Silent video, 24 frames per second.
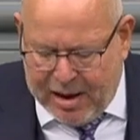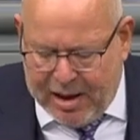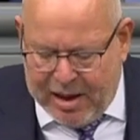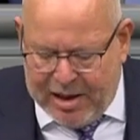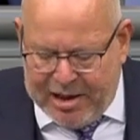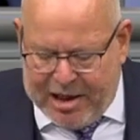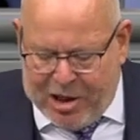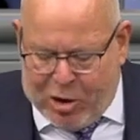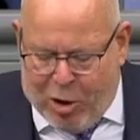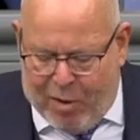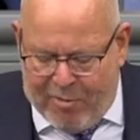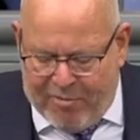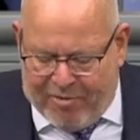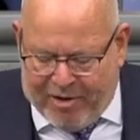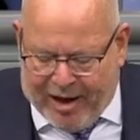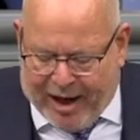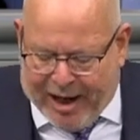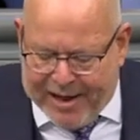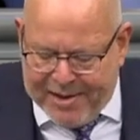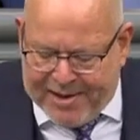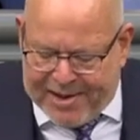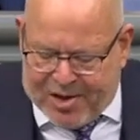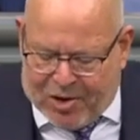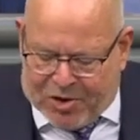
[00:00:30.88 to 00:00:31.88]
Die
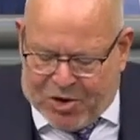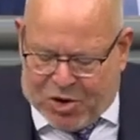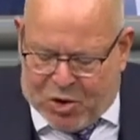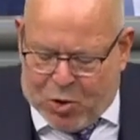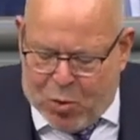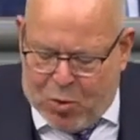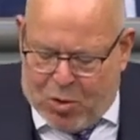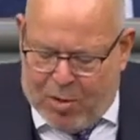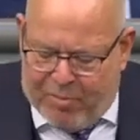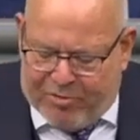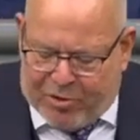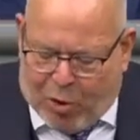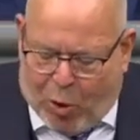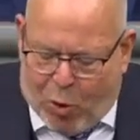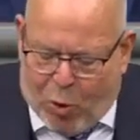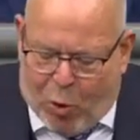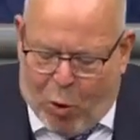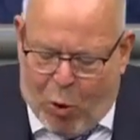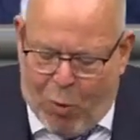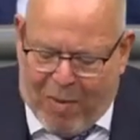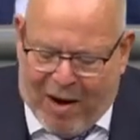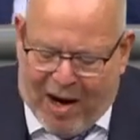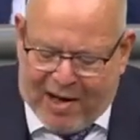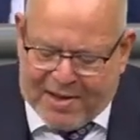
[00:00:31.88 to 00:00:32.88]
Konferenz zur Zukunft
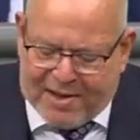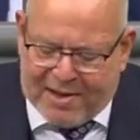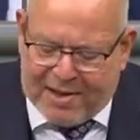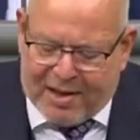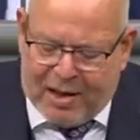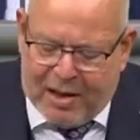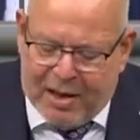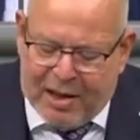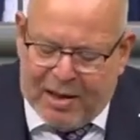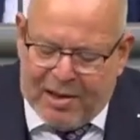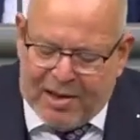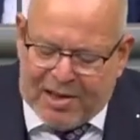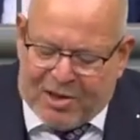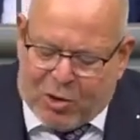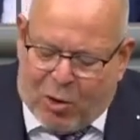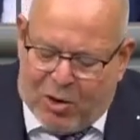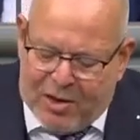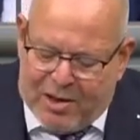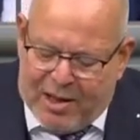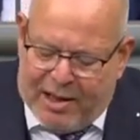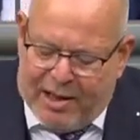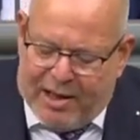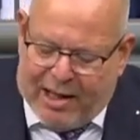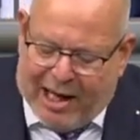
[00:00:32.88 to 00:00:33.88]
Europas
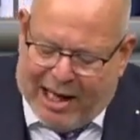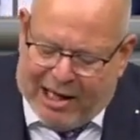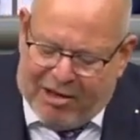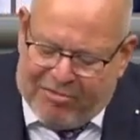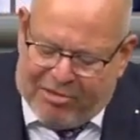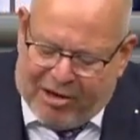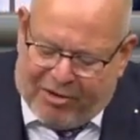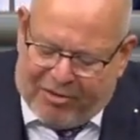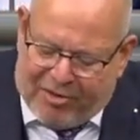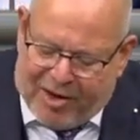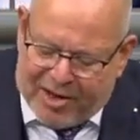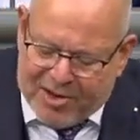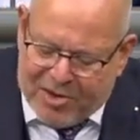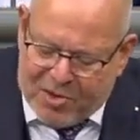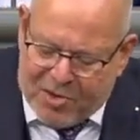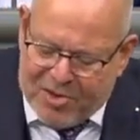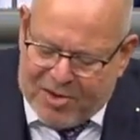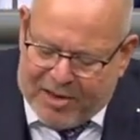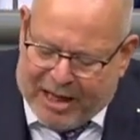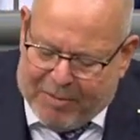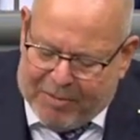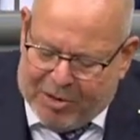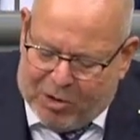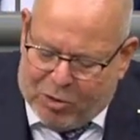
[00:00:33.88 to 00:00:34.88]
sollte in einen
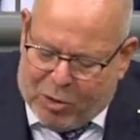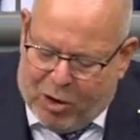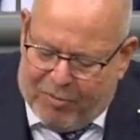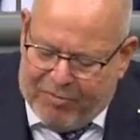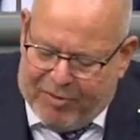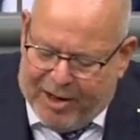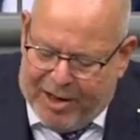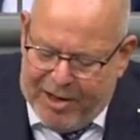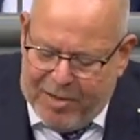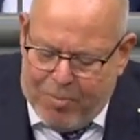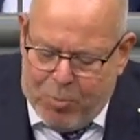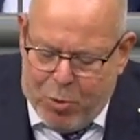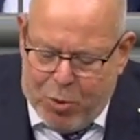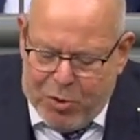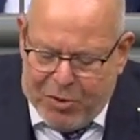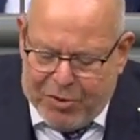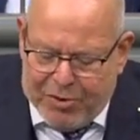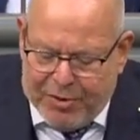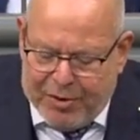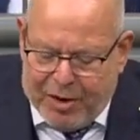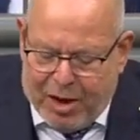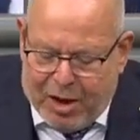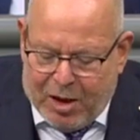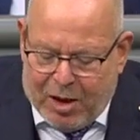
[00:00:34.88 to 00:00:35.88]
verfassungsgebenden Konvent
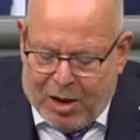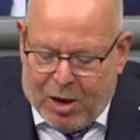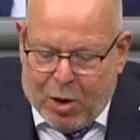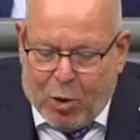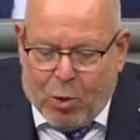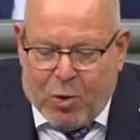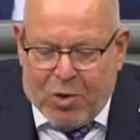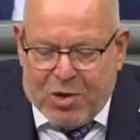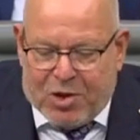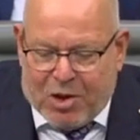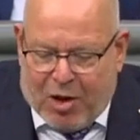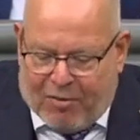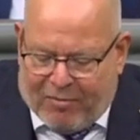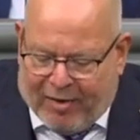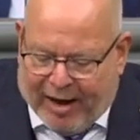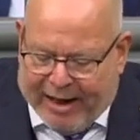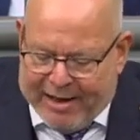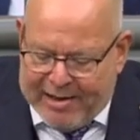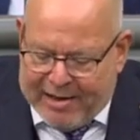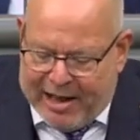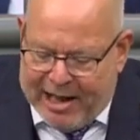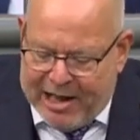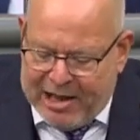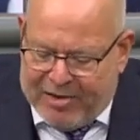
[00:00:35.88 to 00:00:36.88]
münden und zur
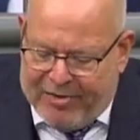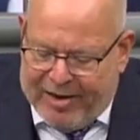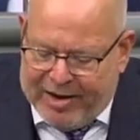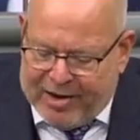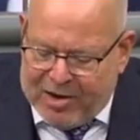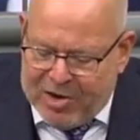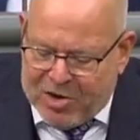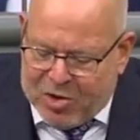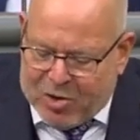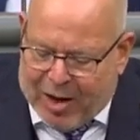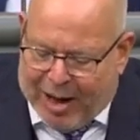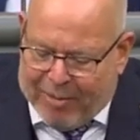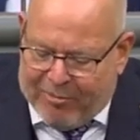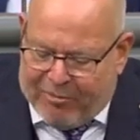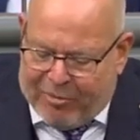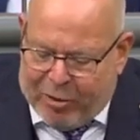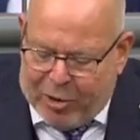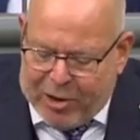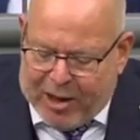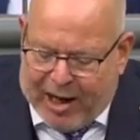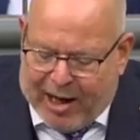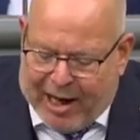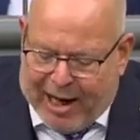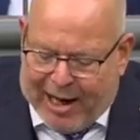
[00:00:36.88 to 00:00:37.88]
Weiterentwicklung zu einem
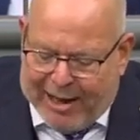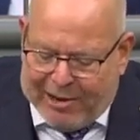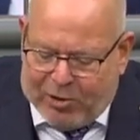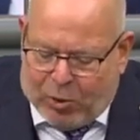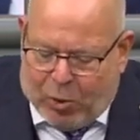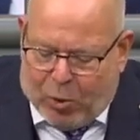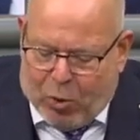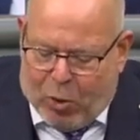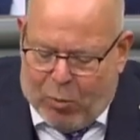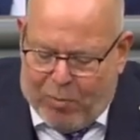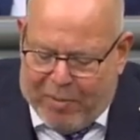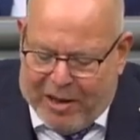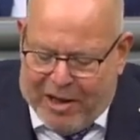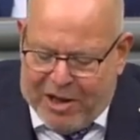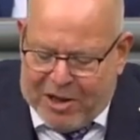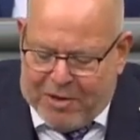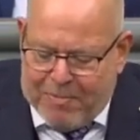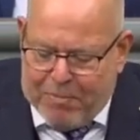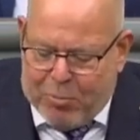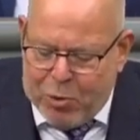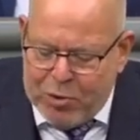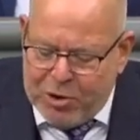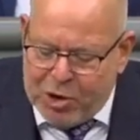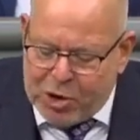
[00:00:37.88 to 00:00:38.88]
föderalen
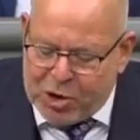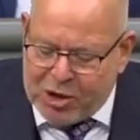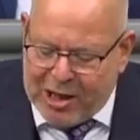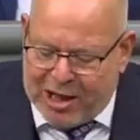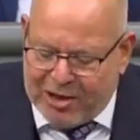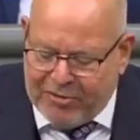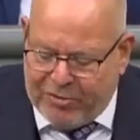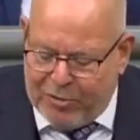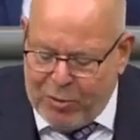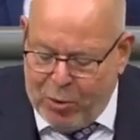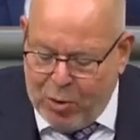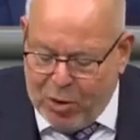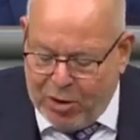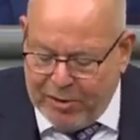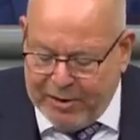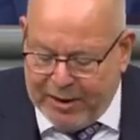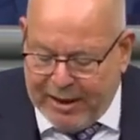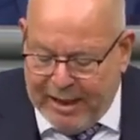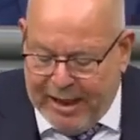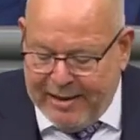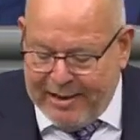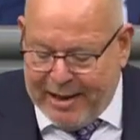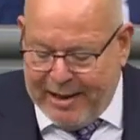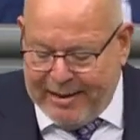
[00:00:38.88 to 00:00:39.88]
europäischen Bundesstaat führen,
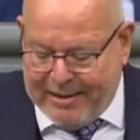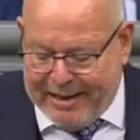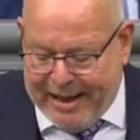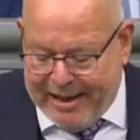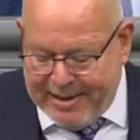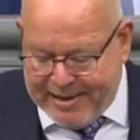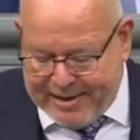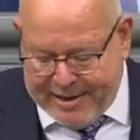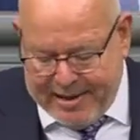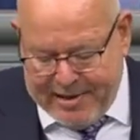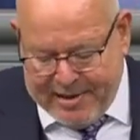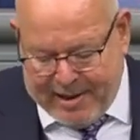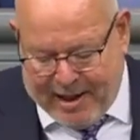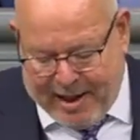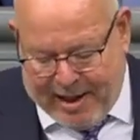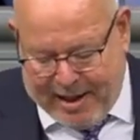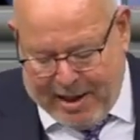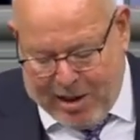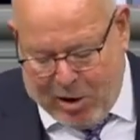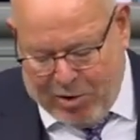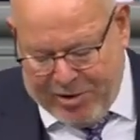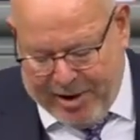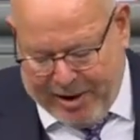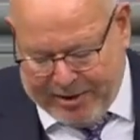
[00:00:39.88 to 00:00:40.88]
der
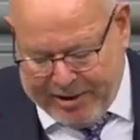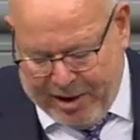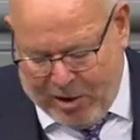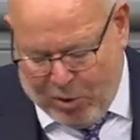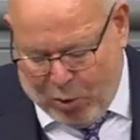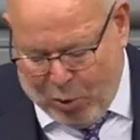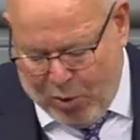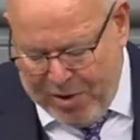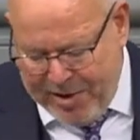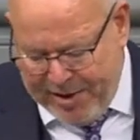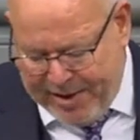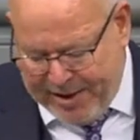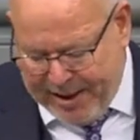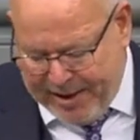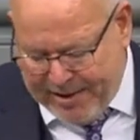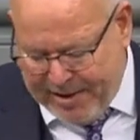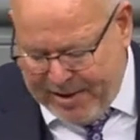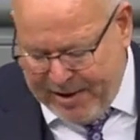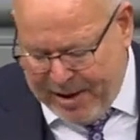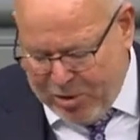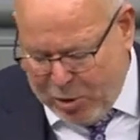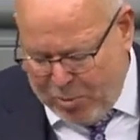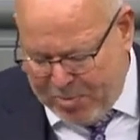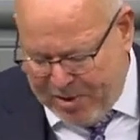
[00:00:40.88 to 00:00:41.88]
dezentral auch nach den
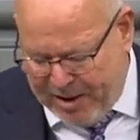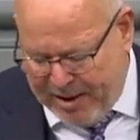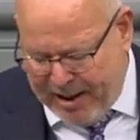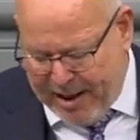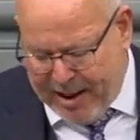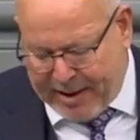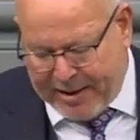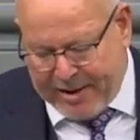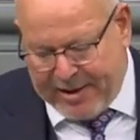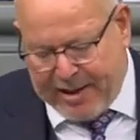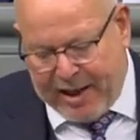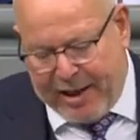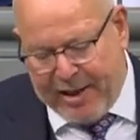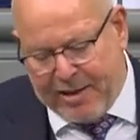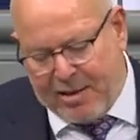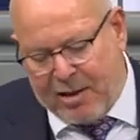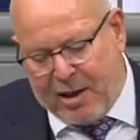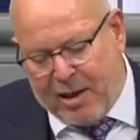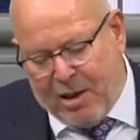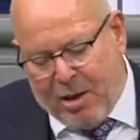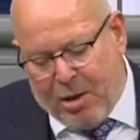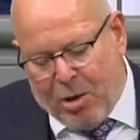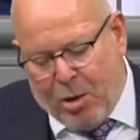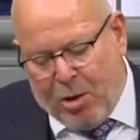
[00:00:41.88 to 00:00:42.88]
Grundsätzen der Subsidiarität
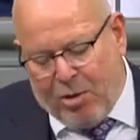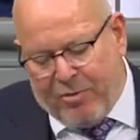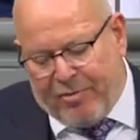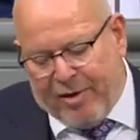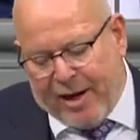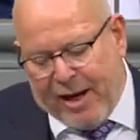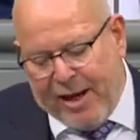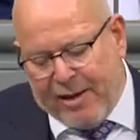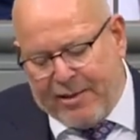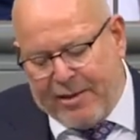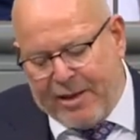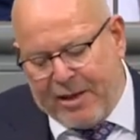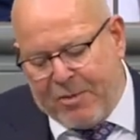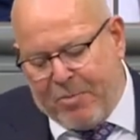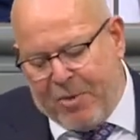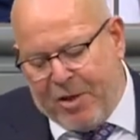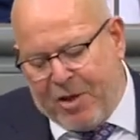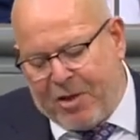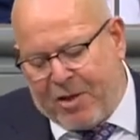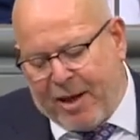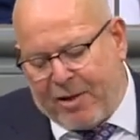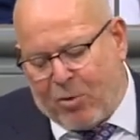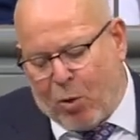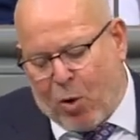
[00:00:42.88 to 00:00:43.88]
und
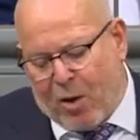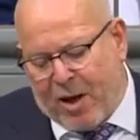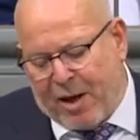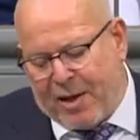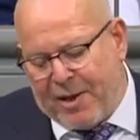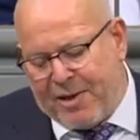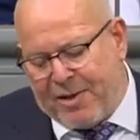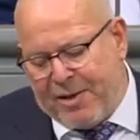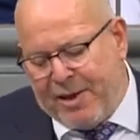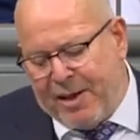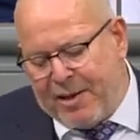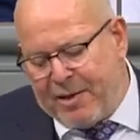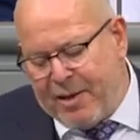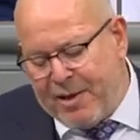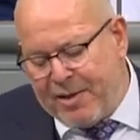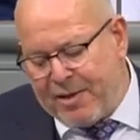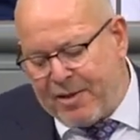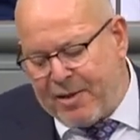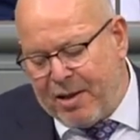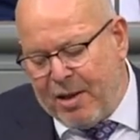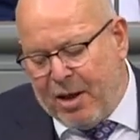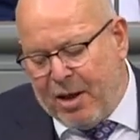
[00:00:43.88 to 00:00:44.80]
Verhältnismäßigkeit organisiert ist